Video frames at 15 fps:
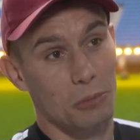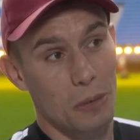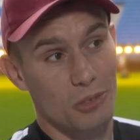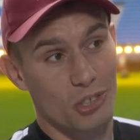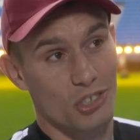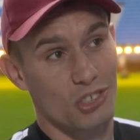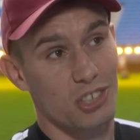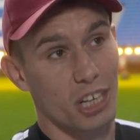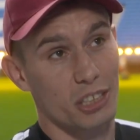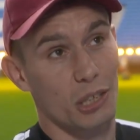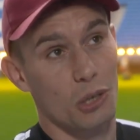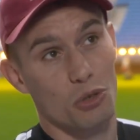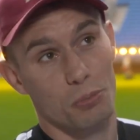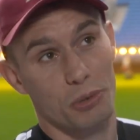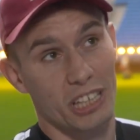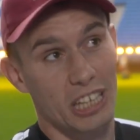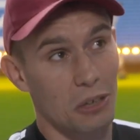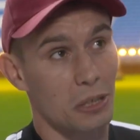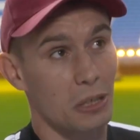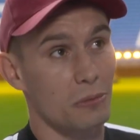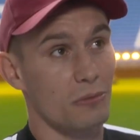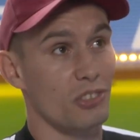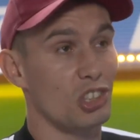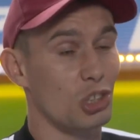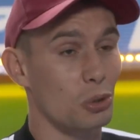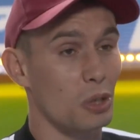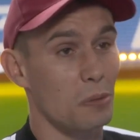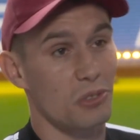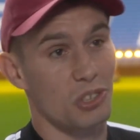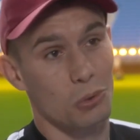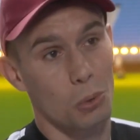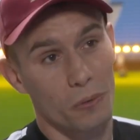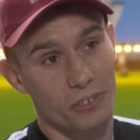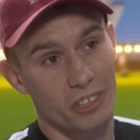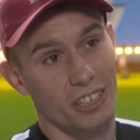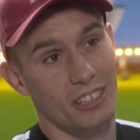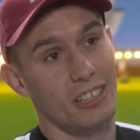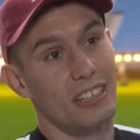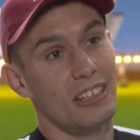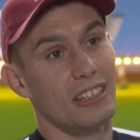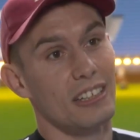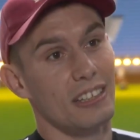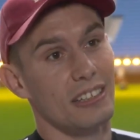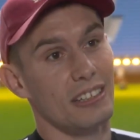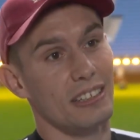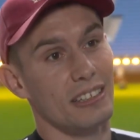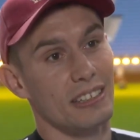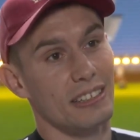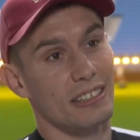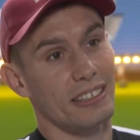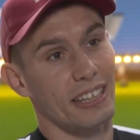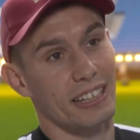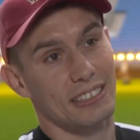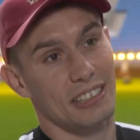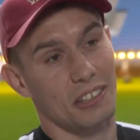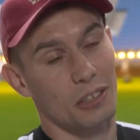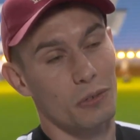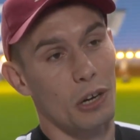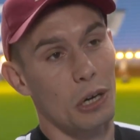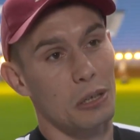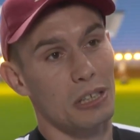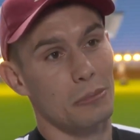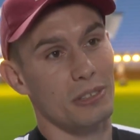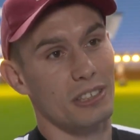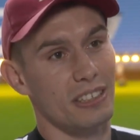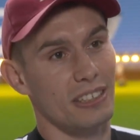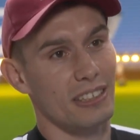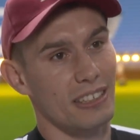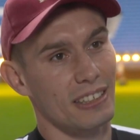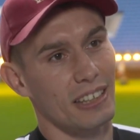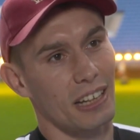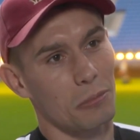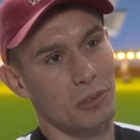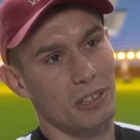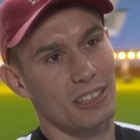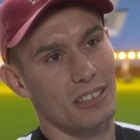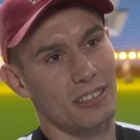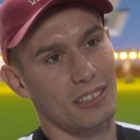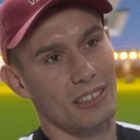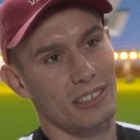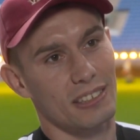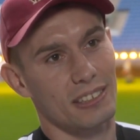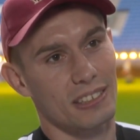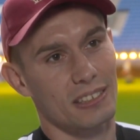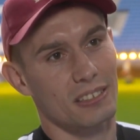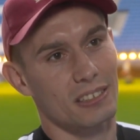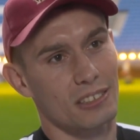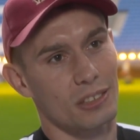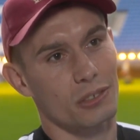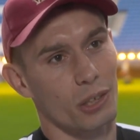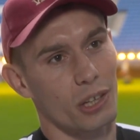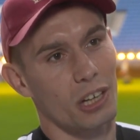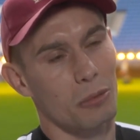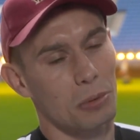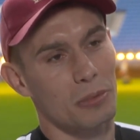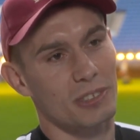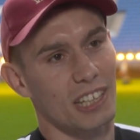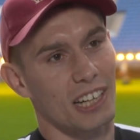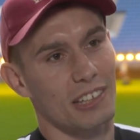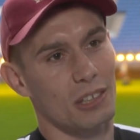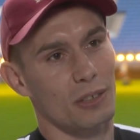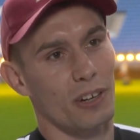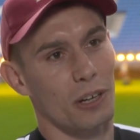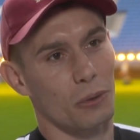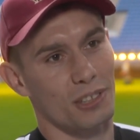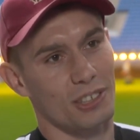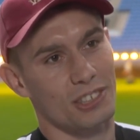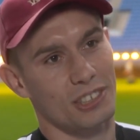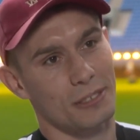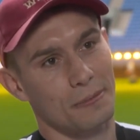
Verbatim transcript: jak miałem 10 lat, ja już biegałem, ćwiczyłem siłownie, tak, trenowałem i, i jakby i to, to jakby mnie zahartowało też.